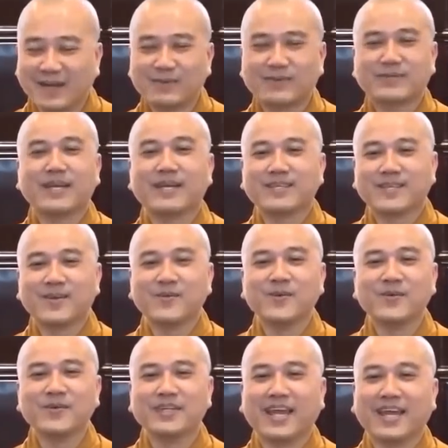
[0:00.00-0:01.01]
Chọc chơi cho
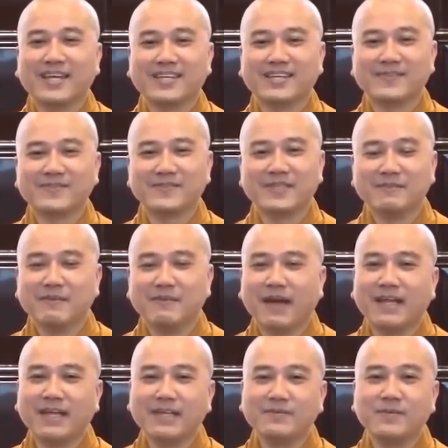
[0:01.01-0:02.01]
vui vậy. Nhưng
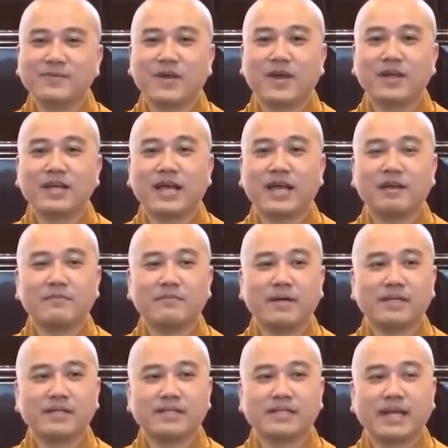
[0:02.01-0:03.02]
mà ý muốn nói là
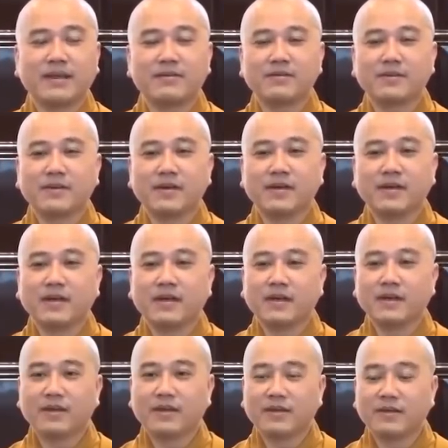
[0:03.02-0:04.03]
mình sao?
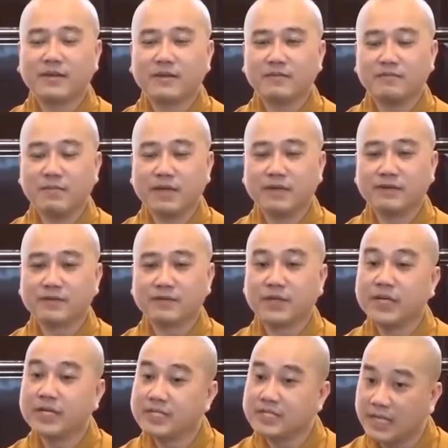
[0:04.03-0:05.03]
Mình
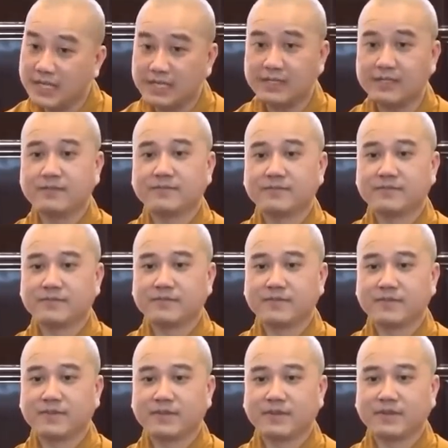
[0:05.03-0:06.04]
kiên trì.
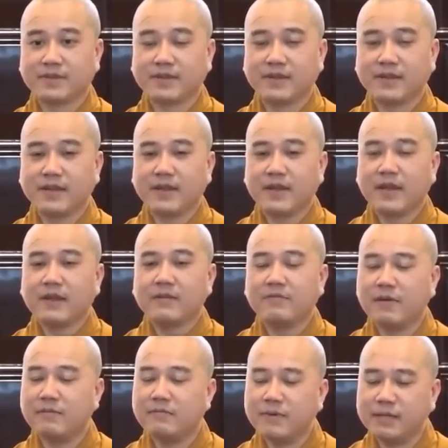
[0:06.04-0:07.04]

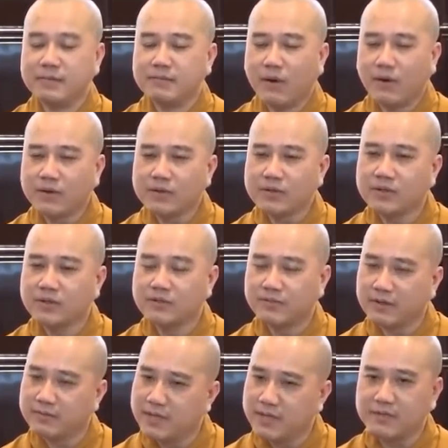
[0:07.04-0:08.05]
Và mình mỗi
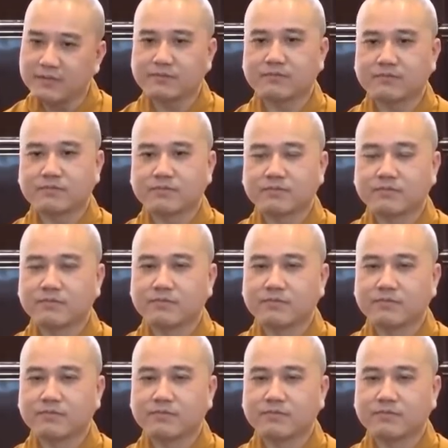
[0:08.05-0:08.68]
người phải biết.